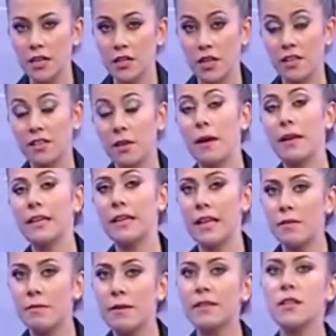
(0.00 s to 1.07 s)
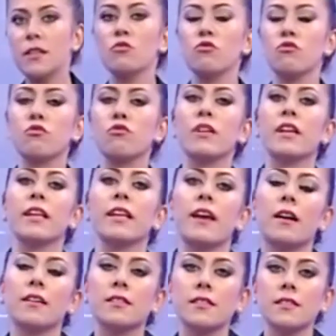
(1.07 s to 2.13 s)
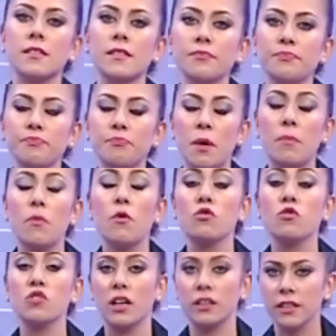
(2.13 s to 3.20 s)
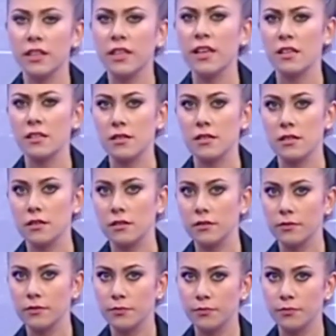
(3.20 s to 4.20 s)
Şehit haberleri elbette düştüğü yeri yaktı. Baba ocakları yaslı.